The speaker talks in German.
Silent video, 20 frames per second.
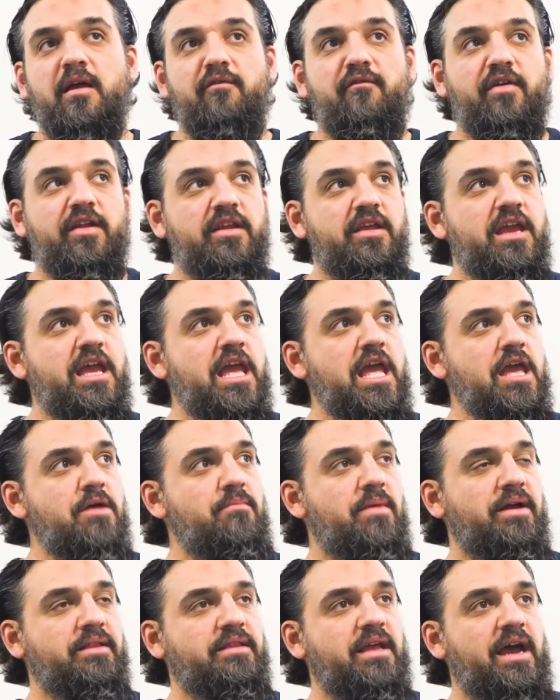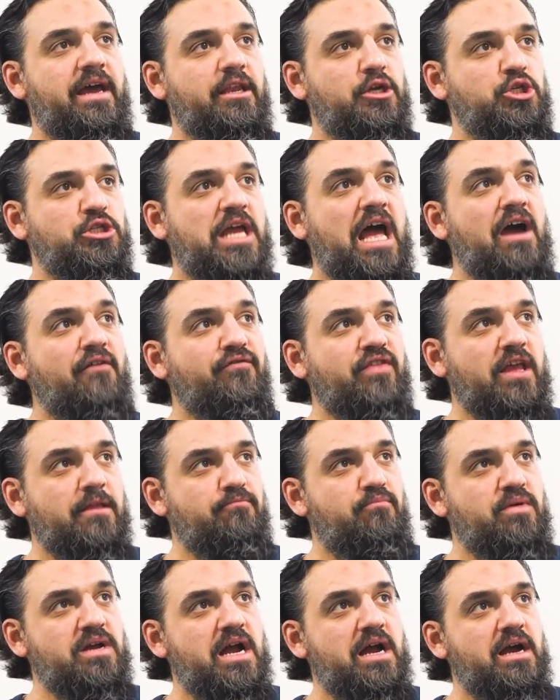Wenn jemand eine Straftat
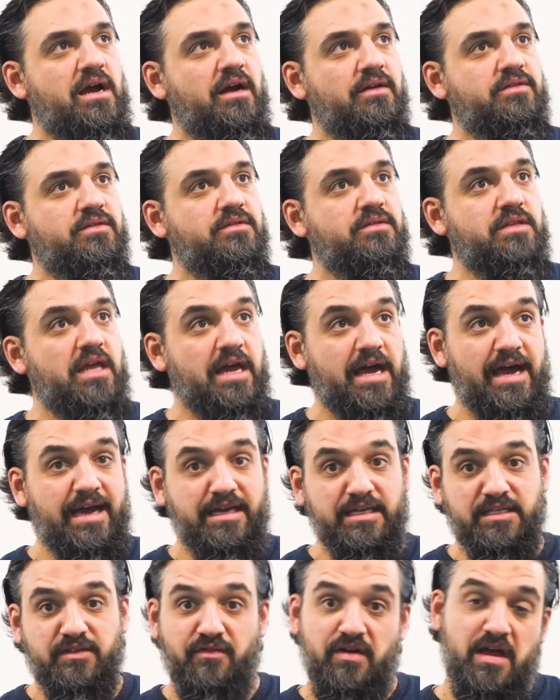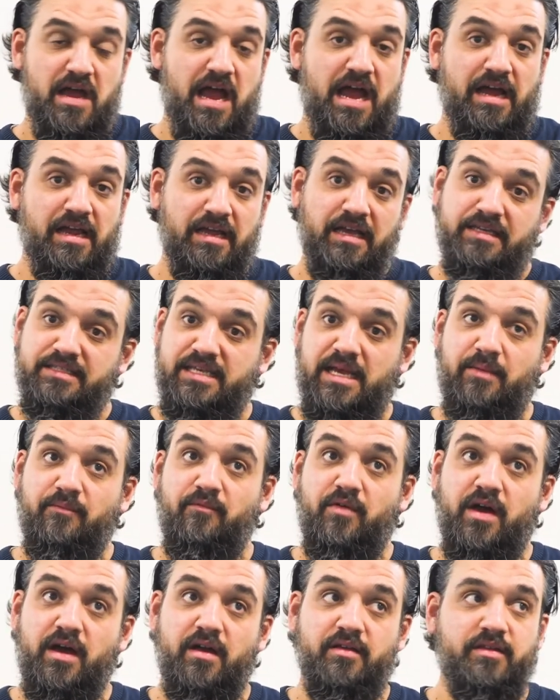begangen hat, der reich war, angesehen
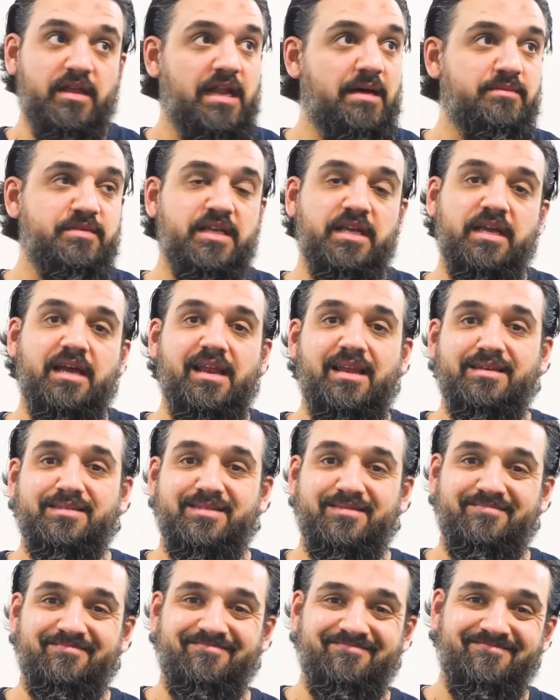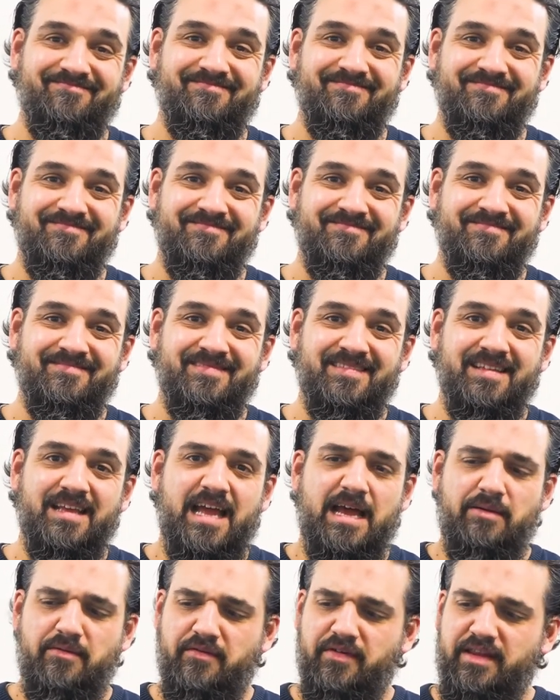war, dann haben sie ihn gelassen.
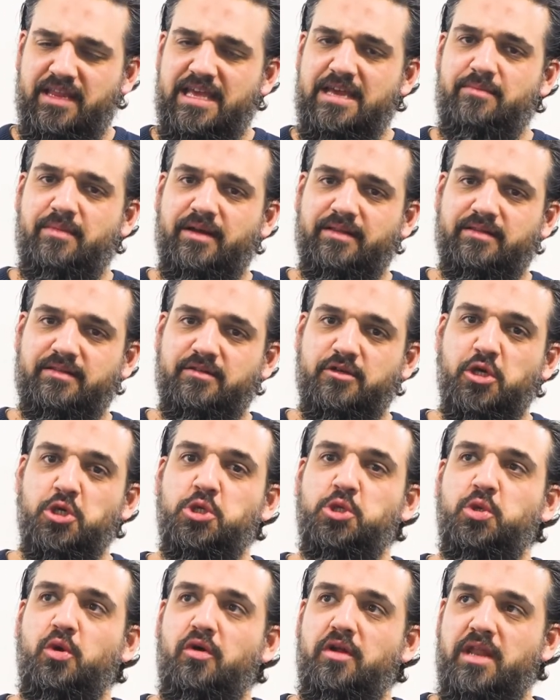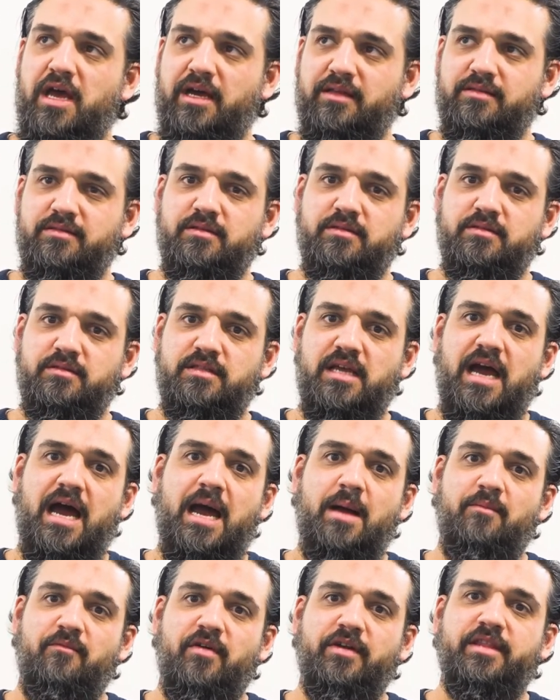Aber wenn jemand gestohlen hat, der
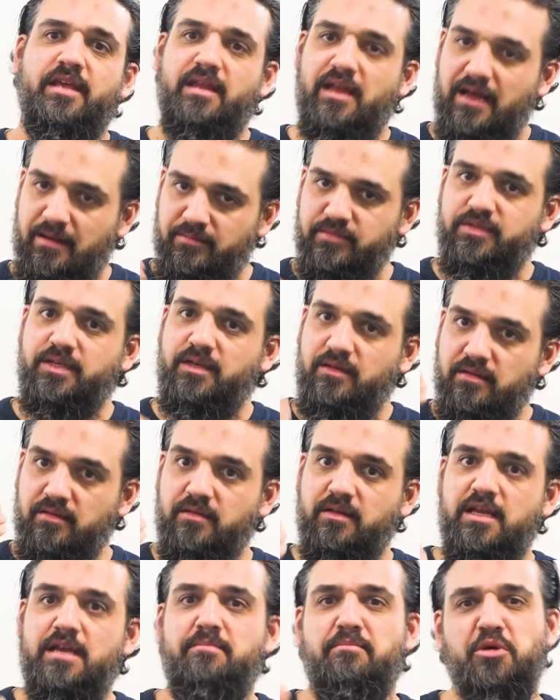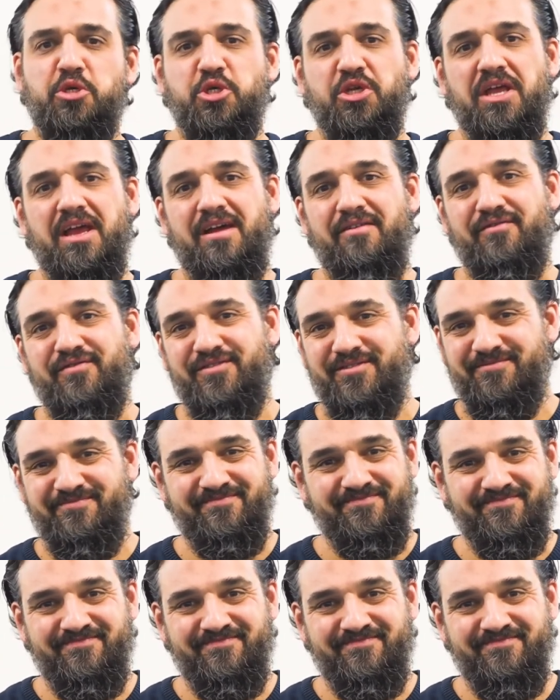arm war, dann haben sie ihn bestraft.